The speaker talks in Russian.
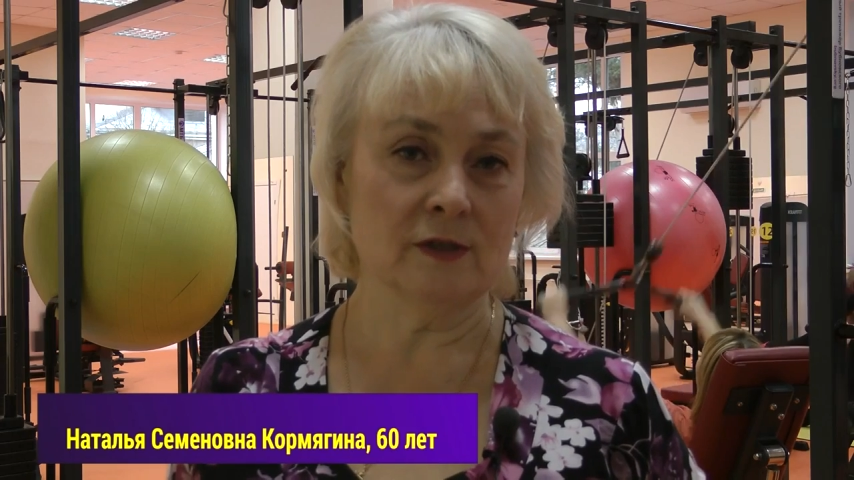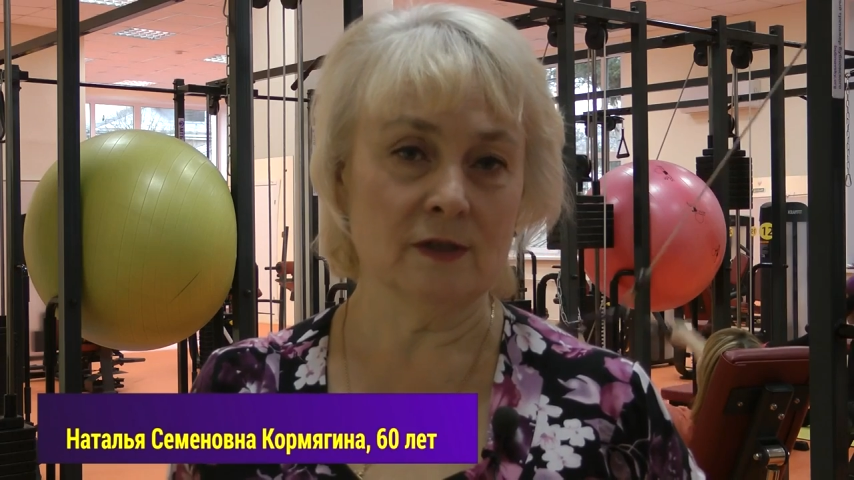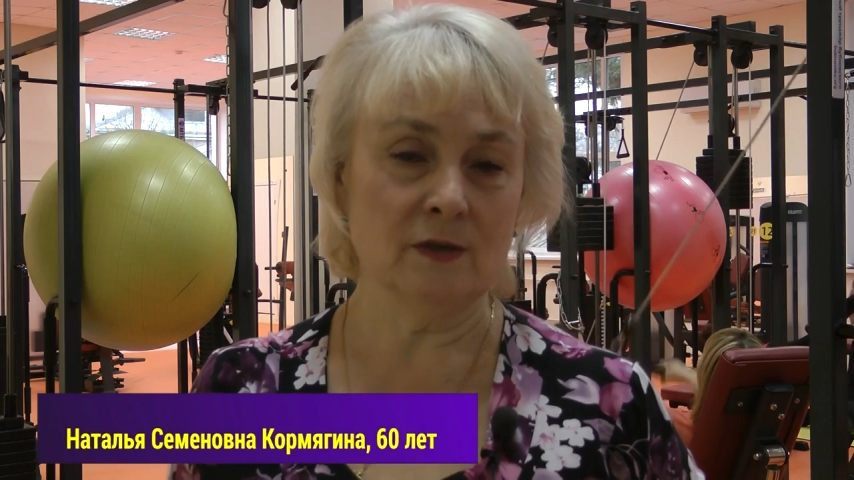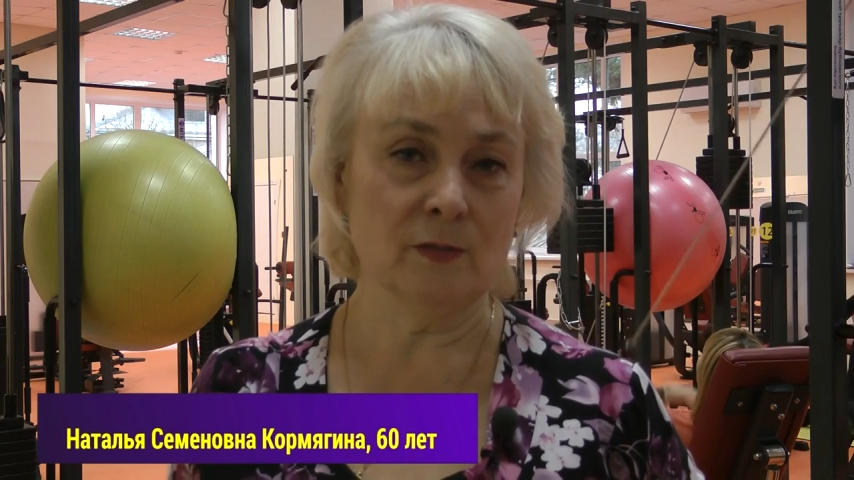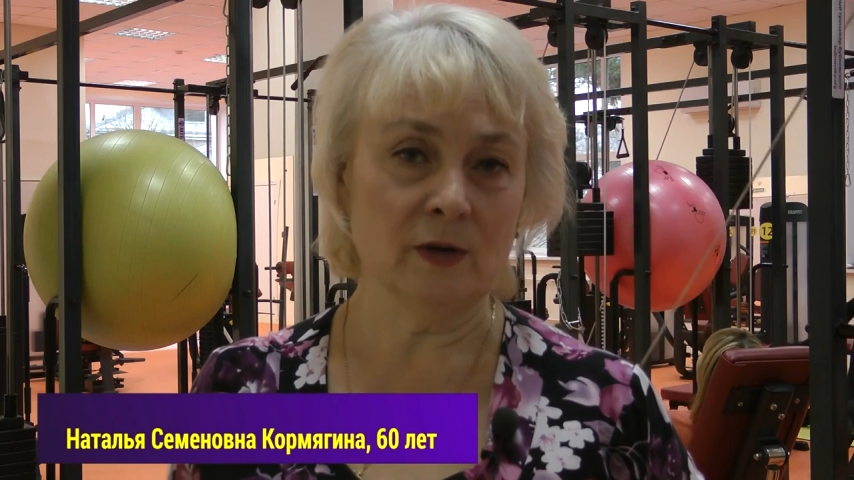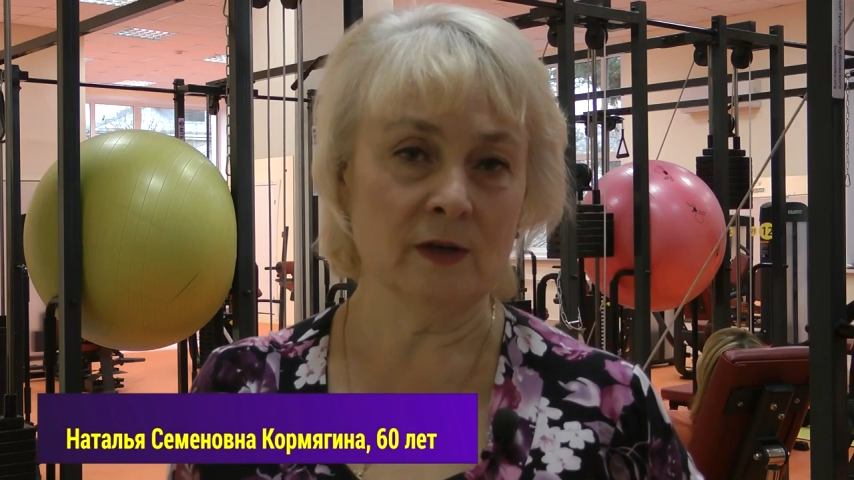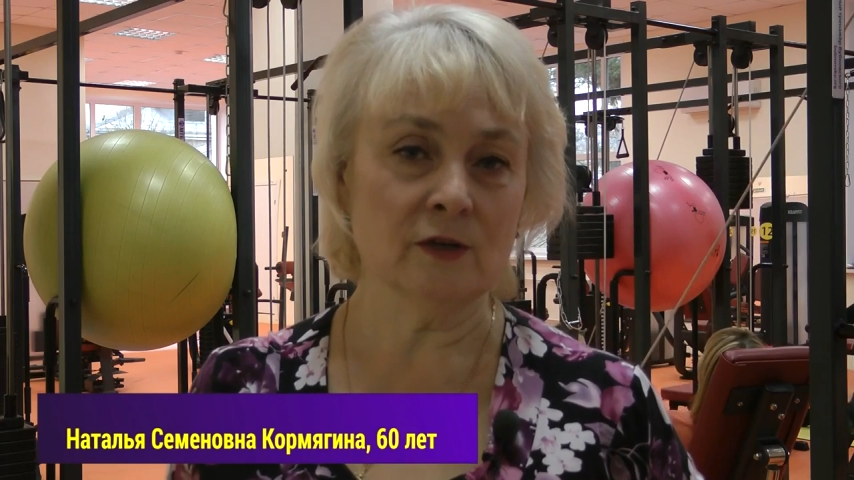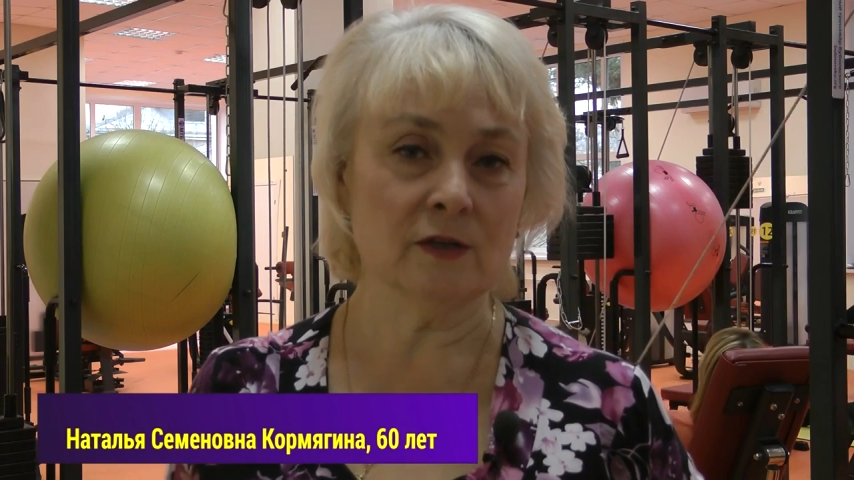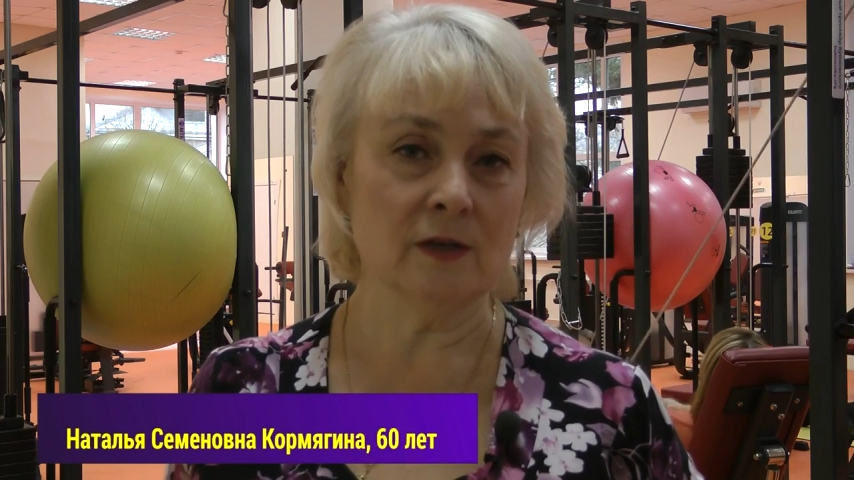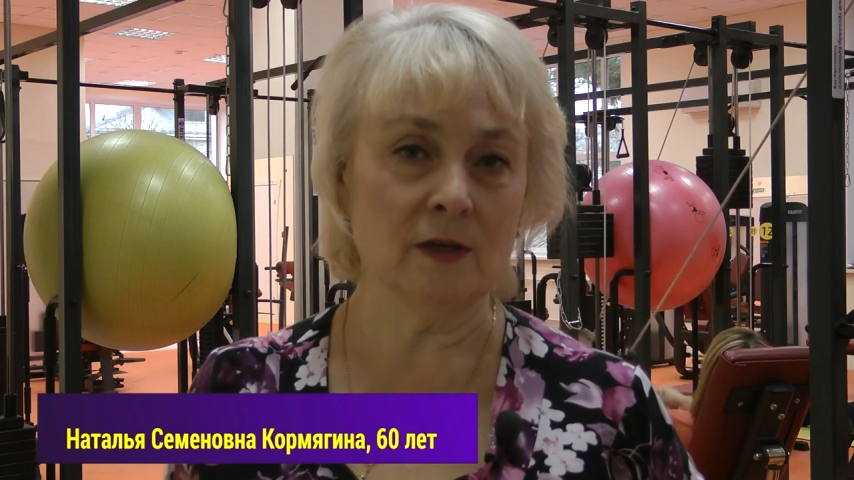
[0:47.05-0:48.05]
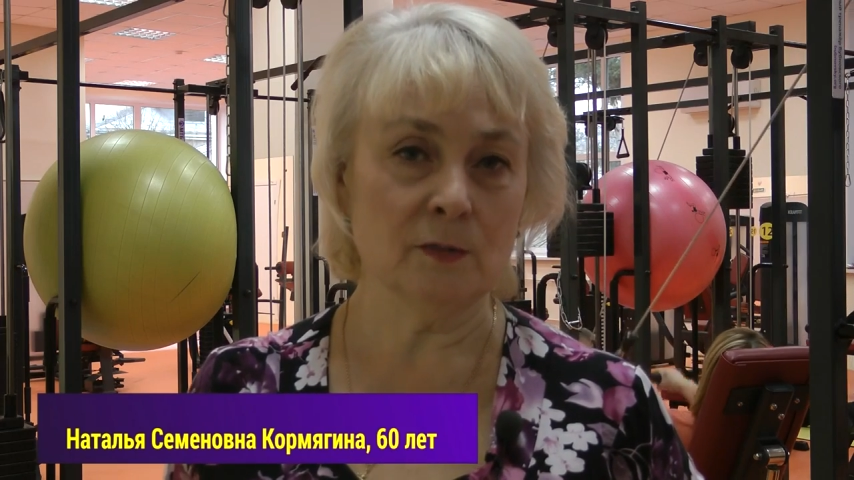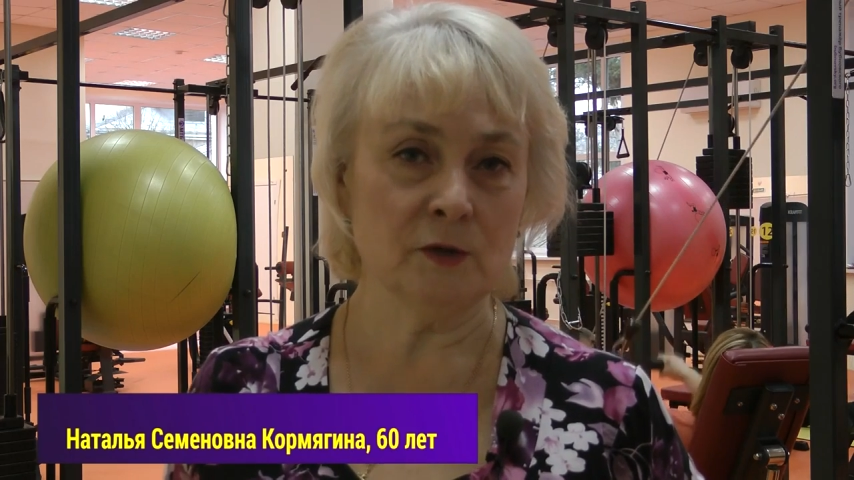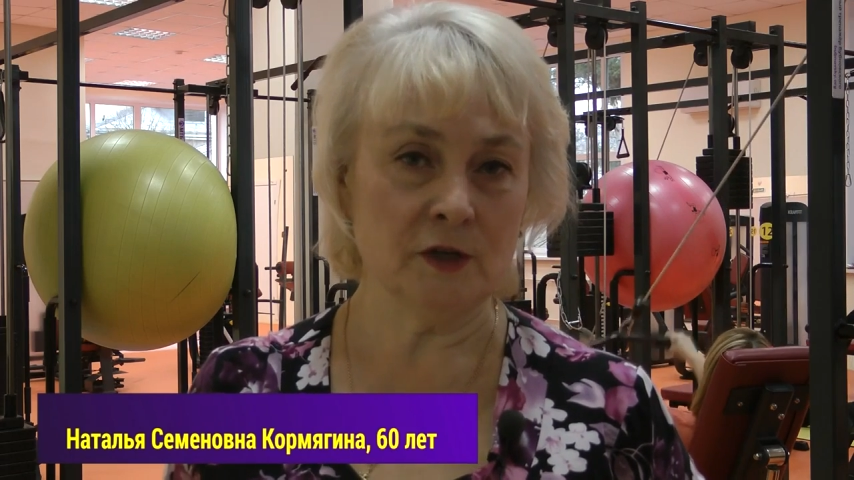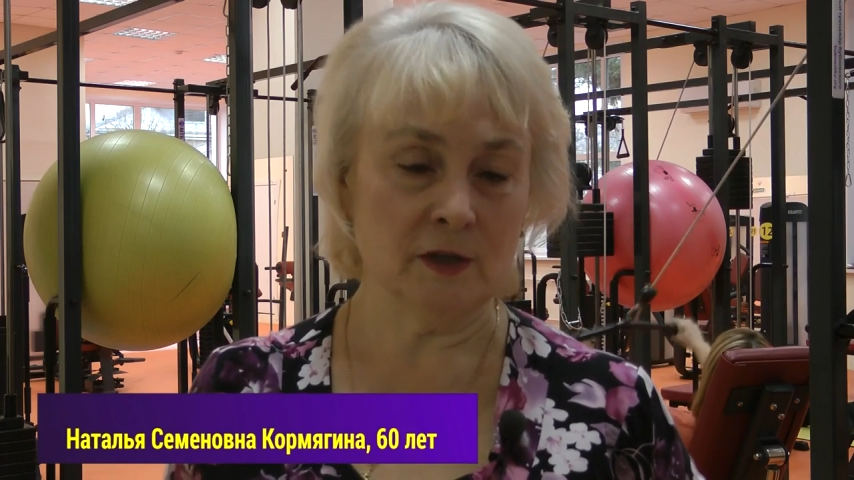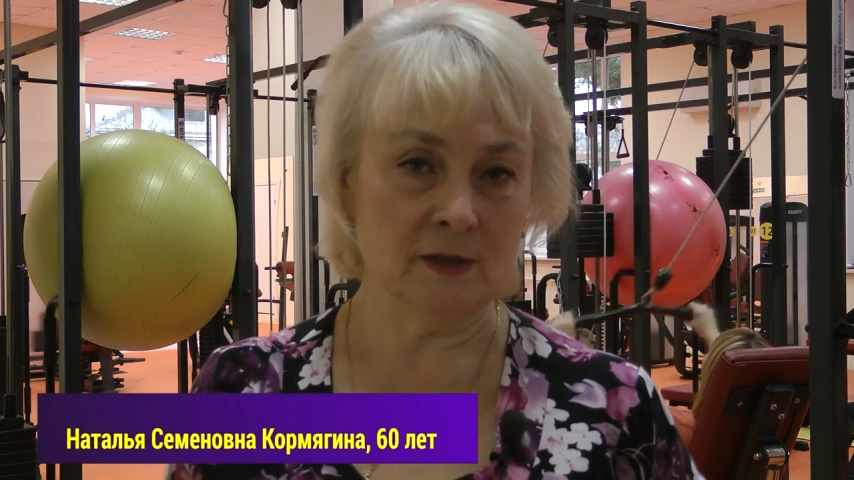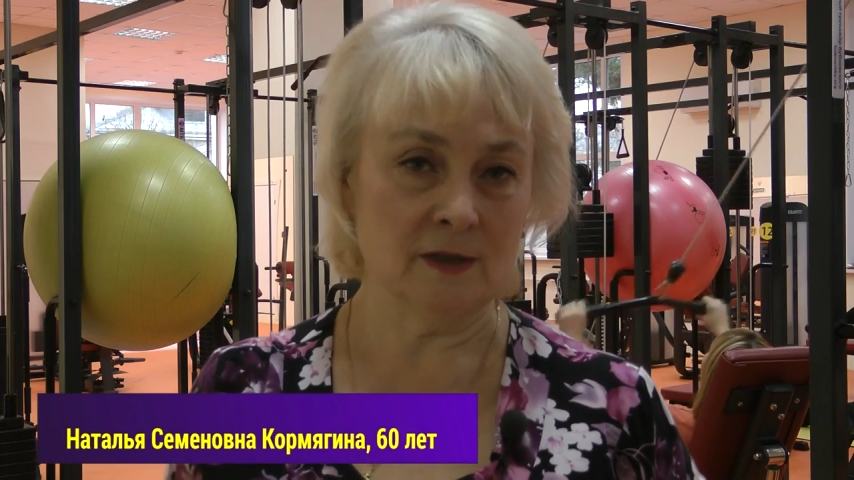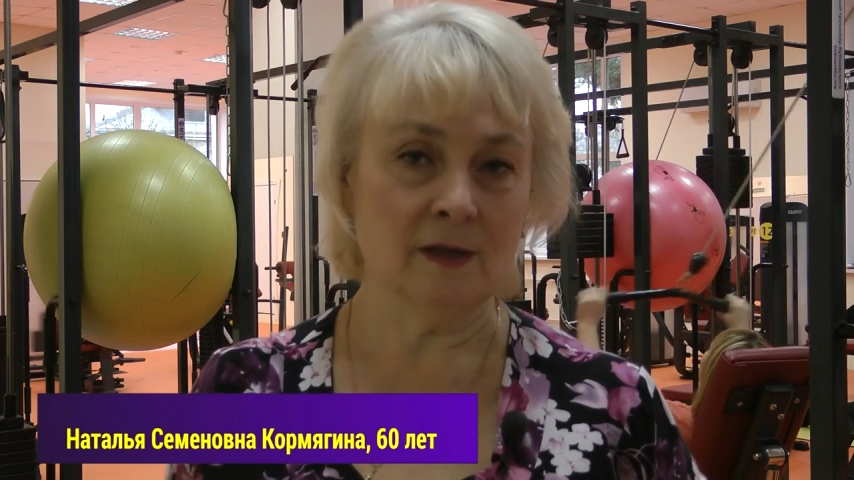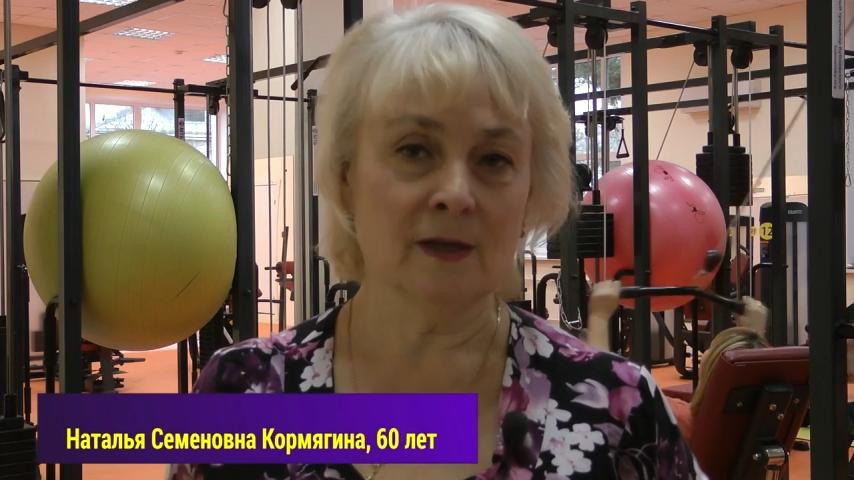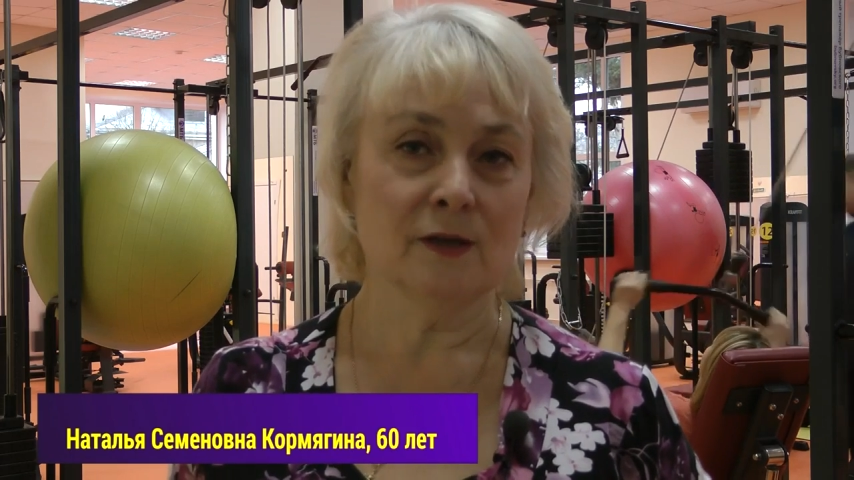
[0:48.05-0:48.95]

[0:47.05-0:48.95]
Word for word: занимаешься, и общаться.